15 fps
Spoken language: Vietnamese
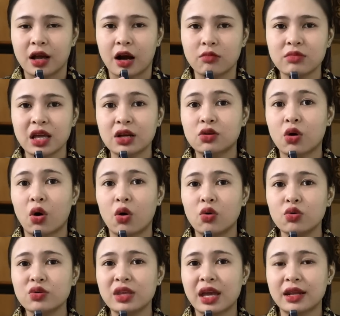Không lẽ
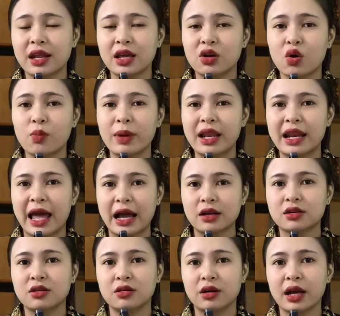cổ về đây cổ bị
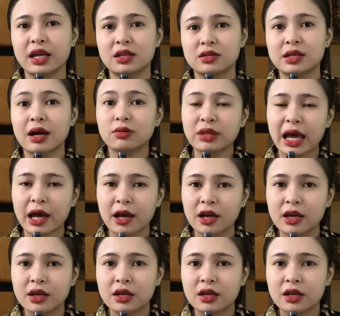lạc đường hay sao ta?